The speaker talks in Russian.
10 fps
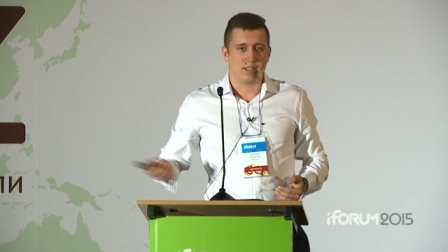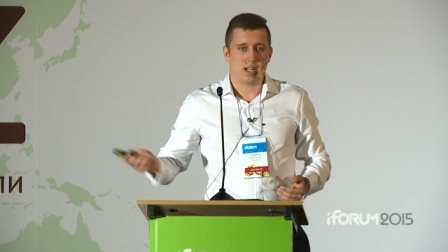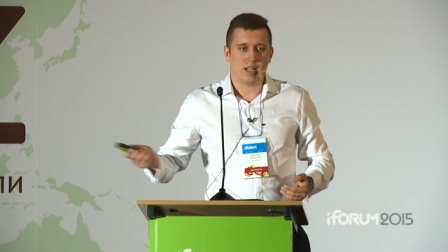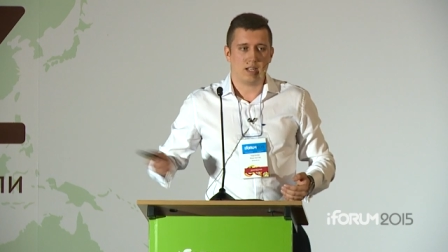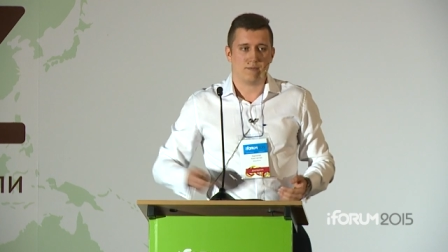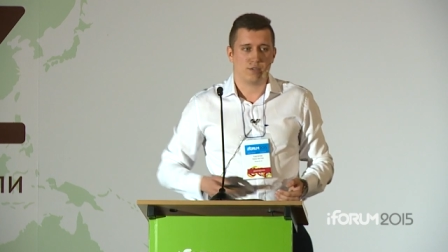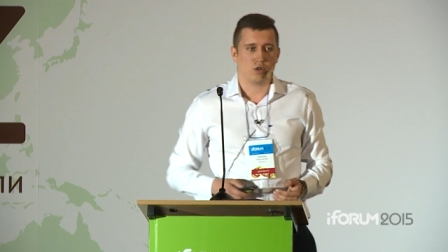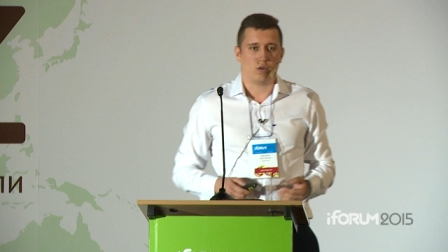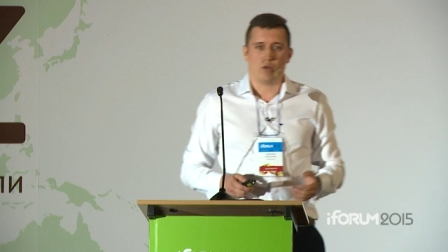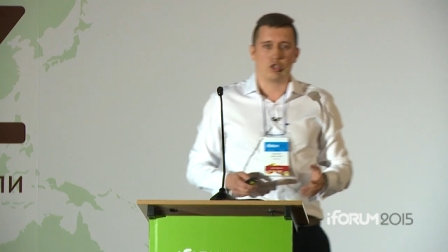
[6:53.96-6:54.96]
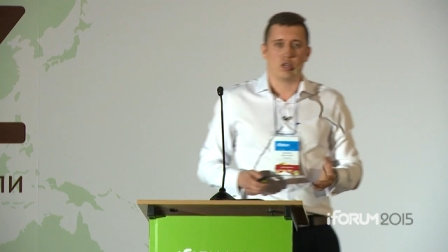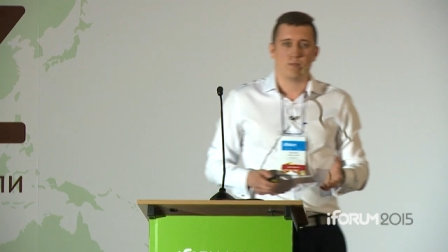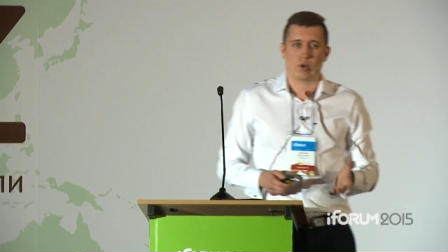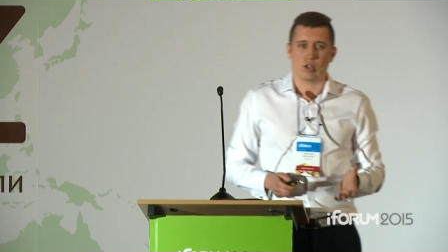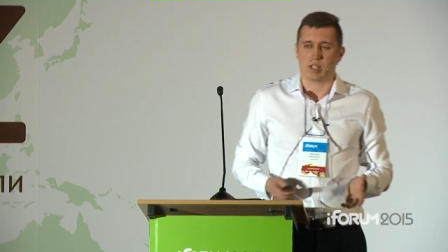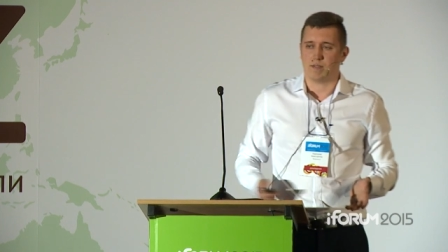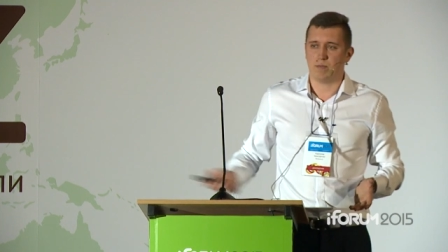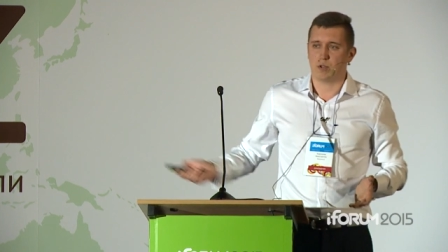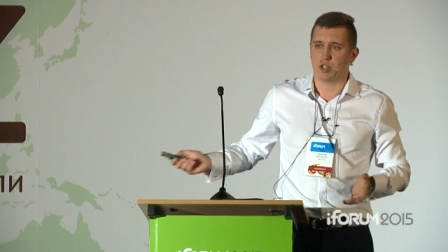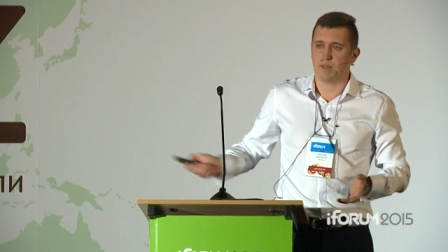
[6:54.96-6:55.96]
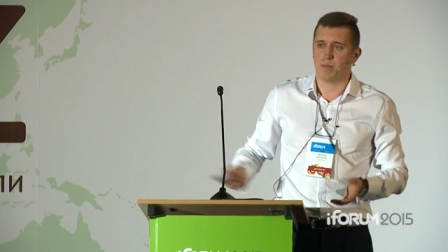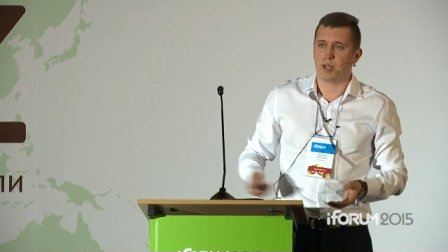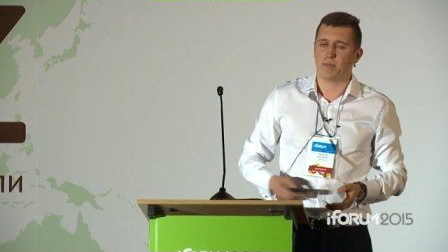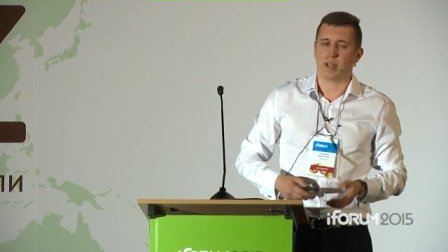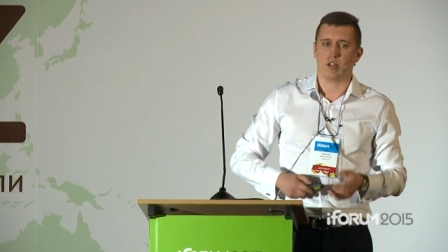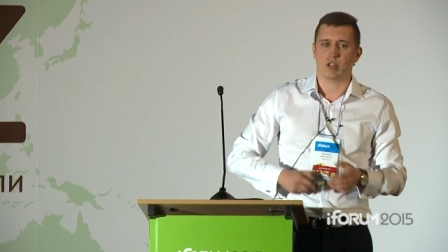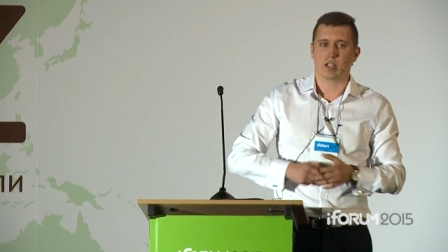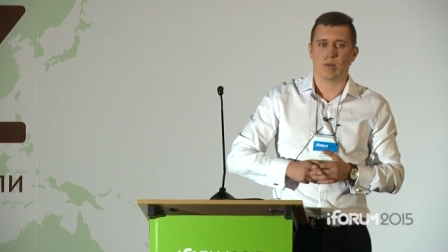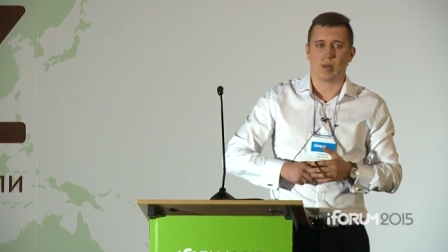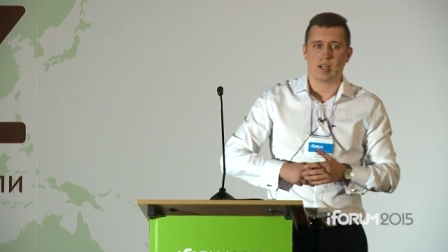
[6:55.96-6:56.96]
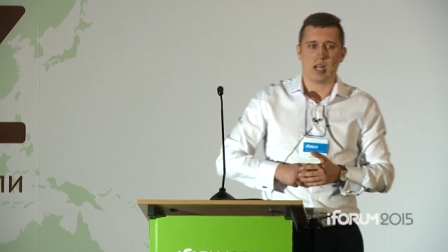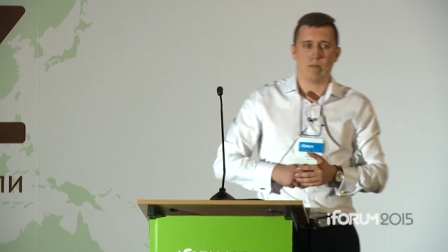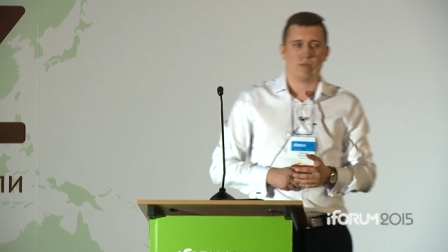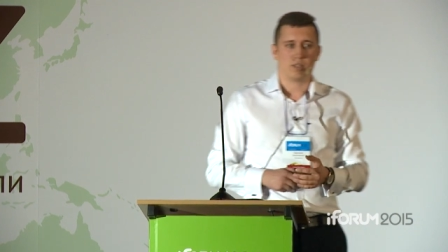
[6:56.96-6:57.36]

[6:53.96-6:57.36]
Далее все очень просто. Вам нужно выбрать партнерскую программу.